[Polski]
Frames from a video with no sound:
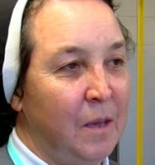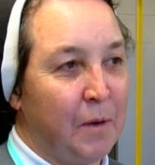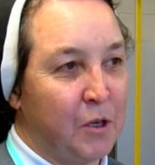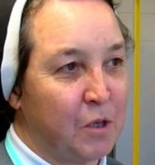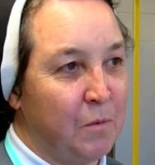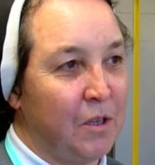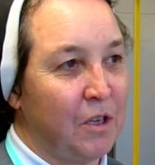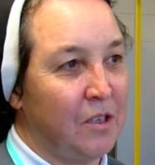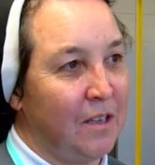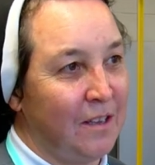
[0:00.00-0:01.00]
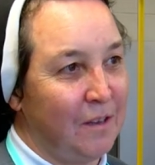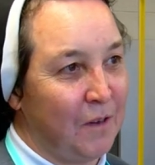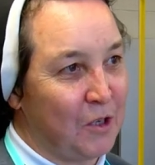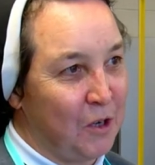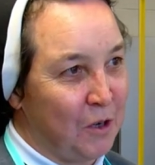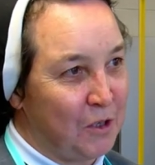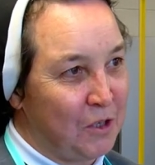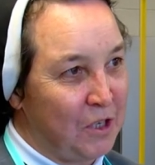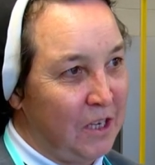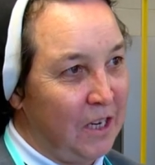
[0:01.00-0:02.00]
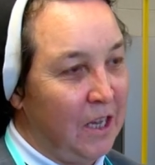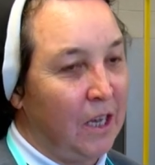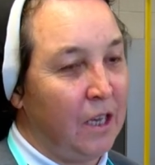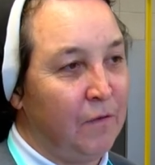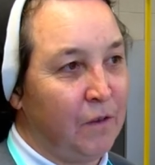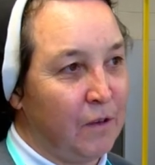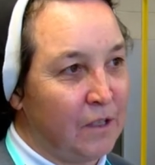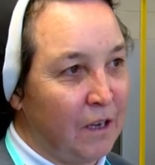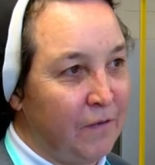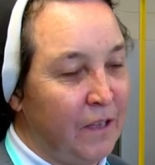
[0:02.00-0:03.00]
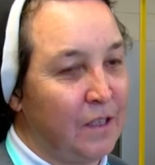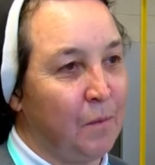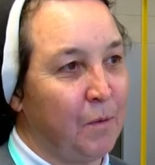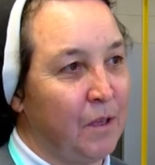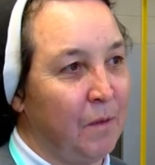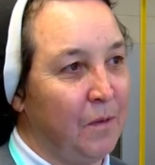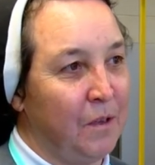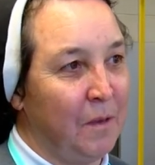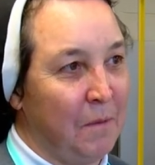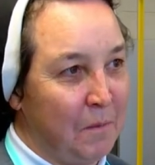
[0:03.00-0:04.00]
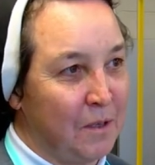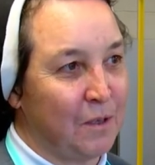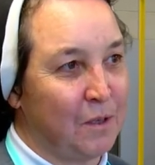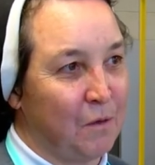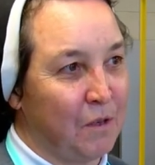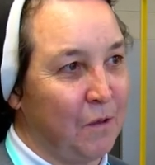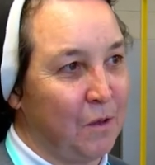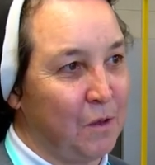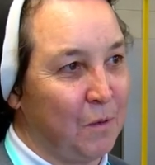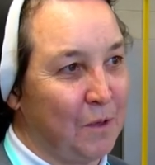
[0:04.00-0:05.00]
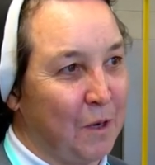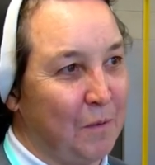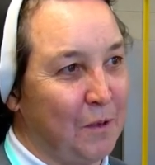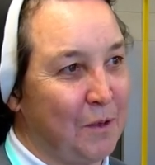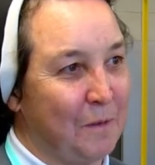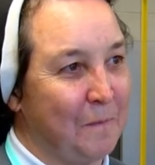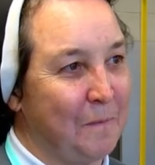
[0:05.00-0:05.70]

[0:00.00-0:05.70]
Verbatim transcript: nie patrzymy też na daty ważności i w konsekwencji potem nie mamy co z tą żywnością zrobić.